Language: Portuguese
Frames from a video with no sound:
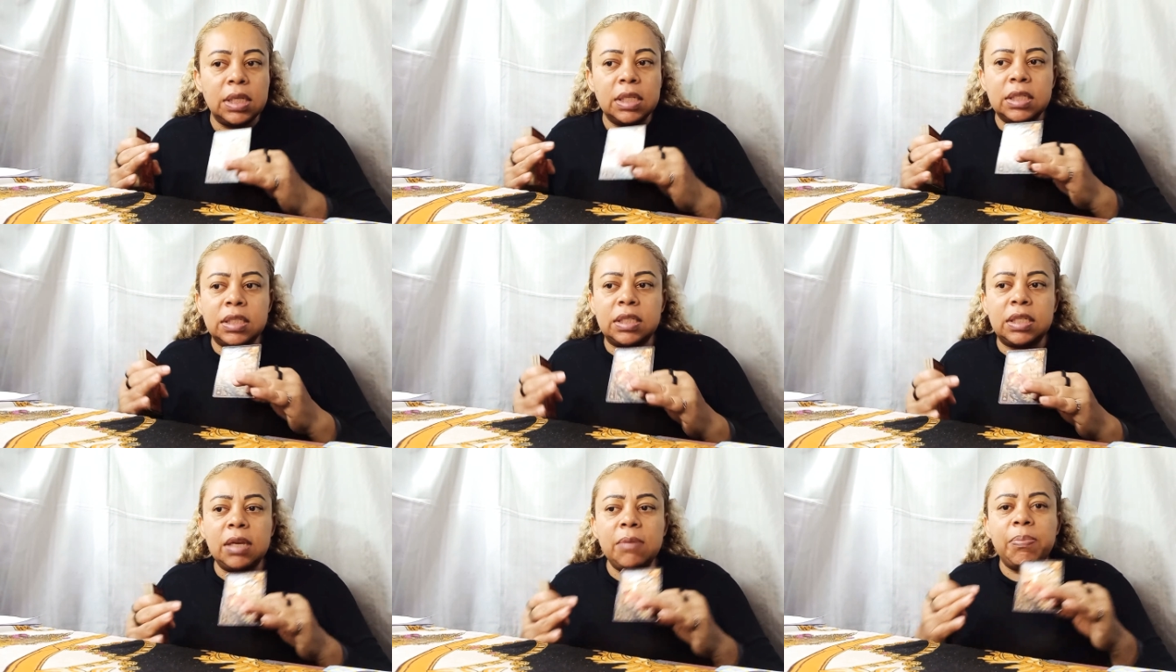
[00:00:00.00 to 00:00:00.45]

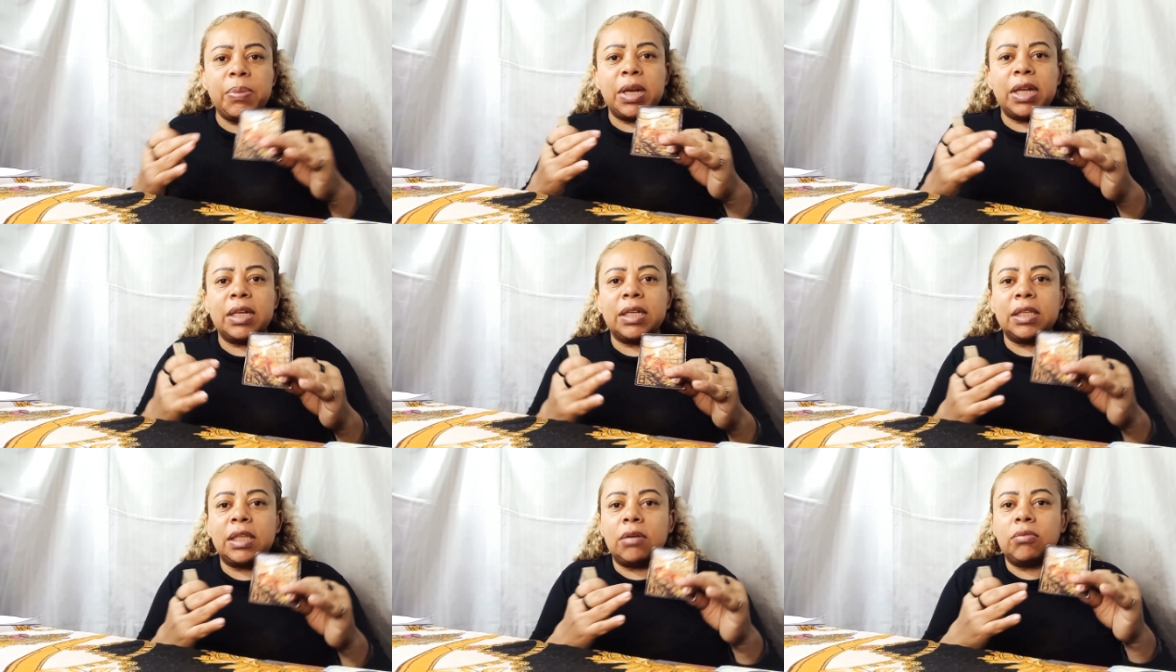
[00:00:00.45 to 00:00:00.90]

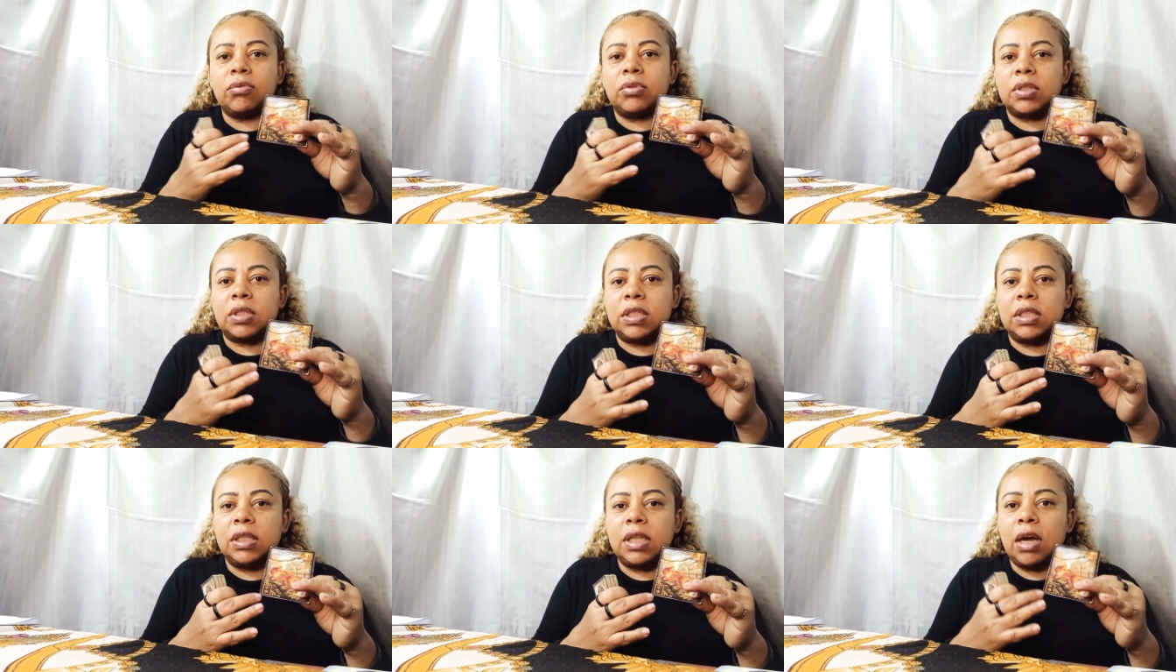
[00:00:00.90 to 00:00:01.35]
Sempre ela dá um
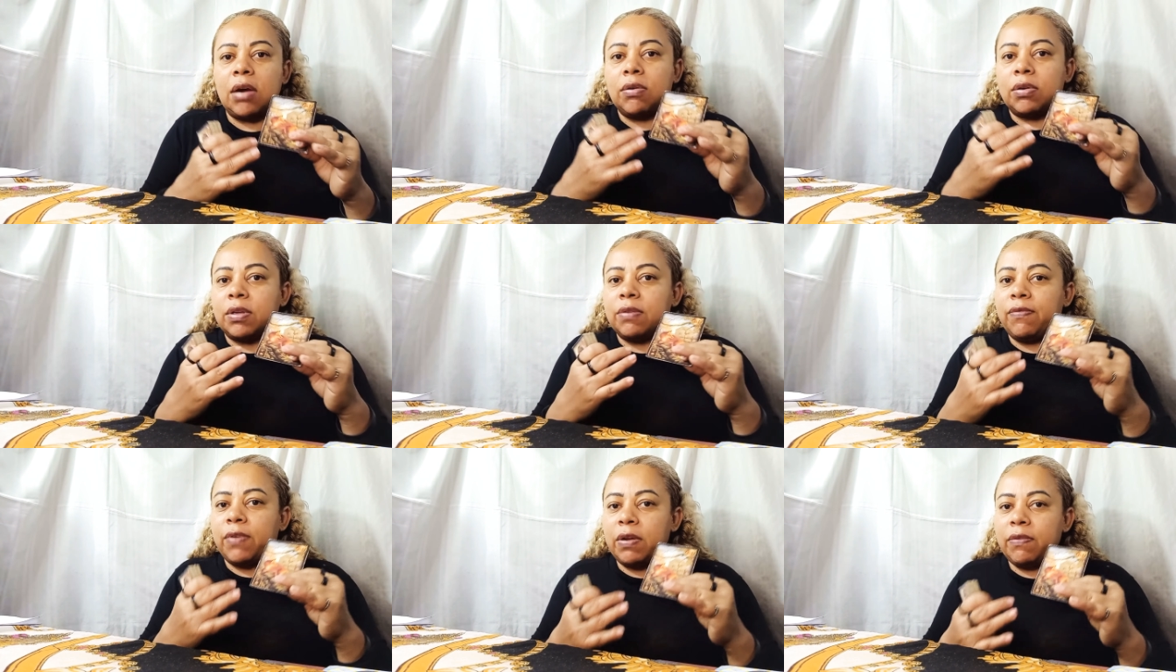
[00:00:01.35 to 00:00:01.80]

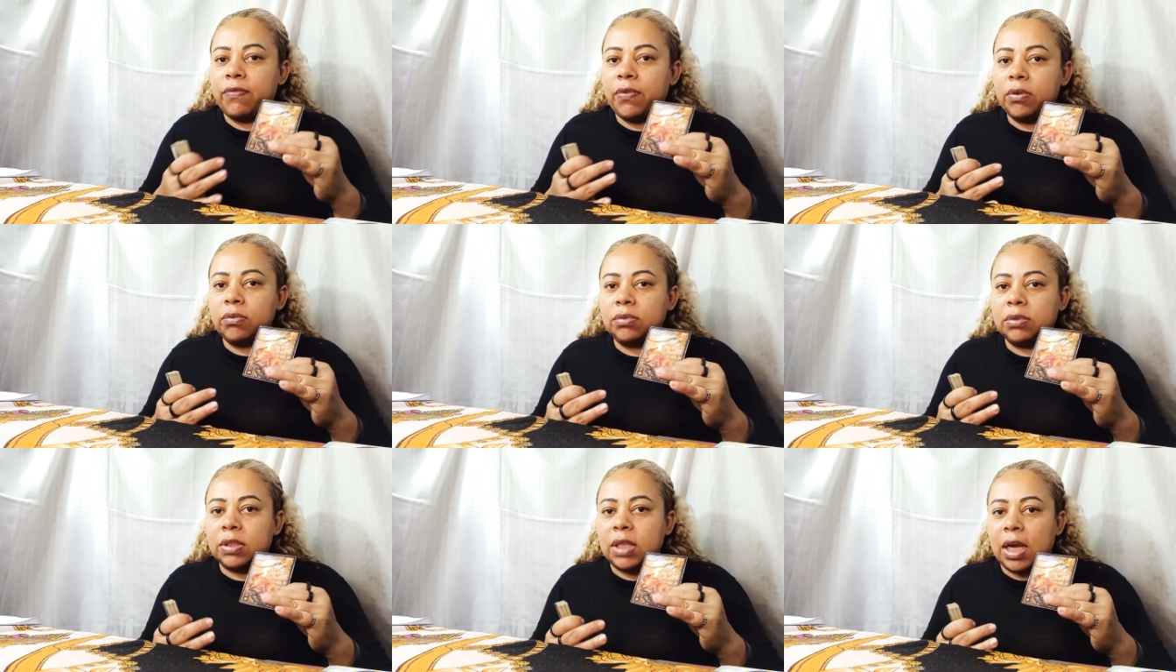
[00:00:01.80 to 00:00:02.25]
sinal que vai
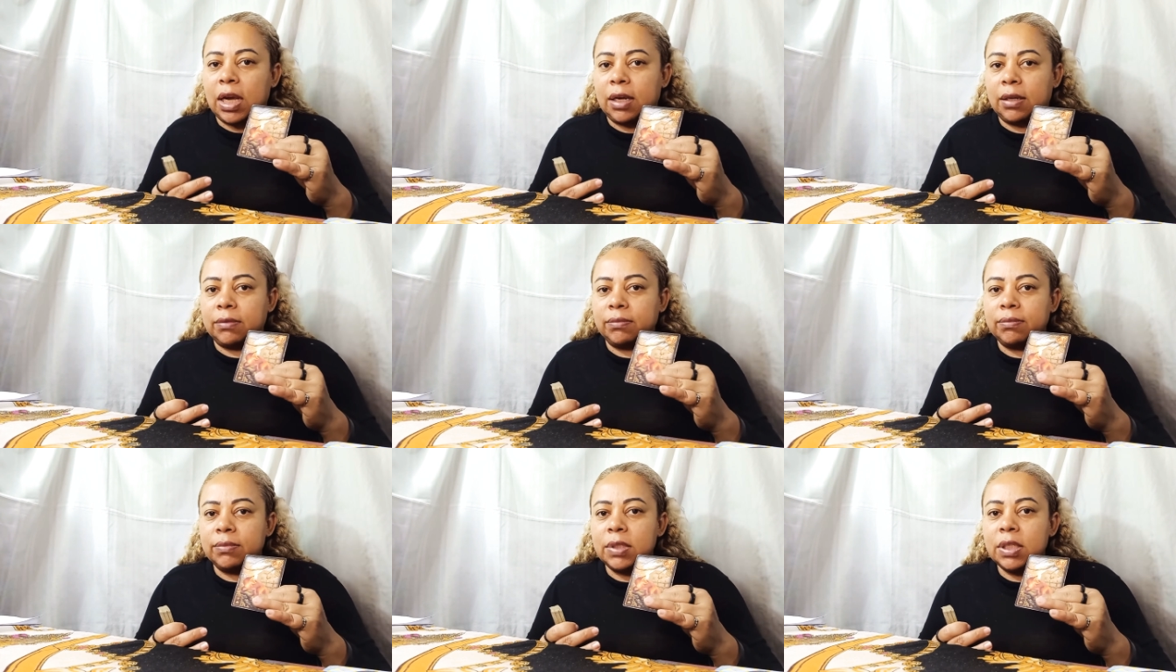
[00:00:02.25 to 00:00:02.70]

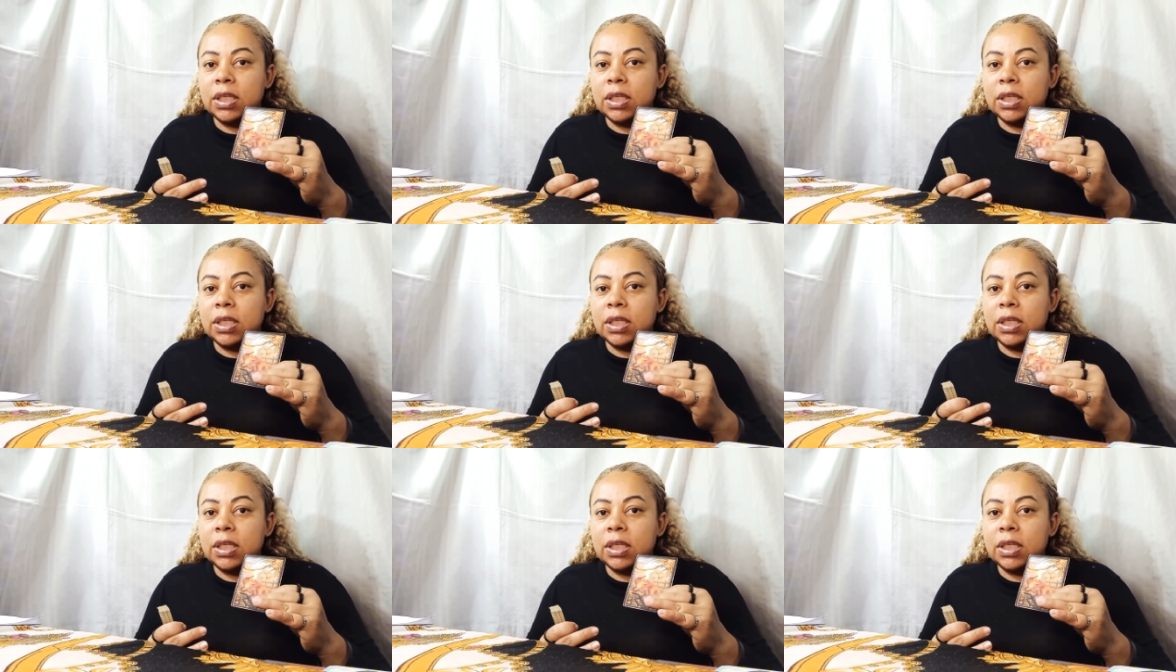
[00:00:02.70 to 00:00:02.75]
voltar.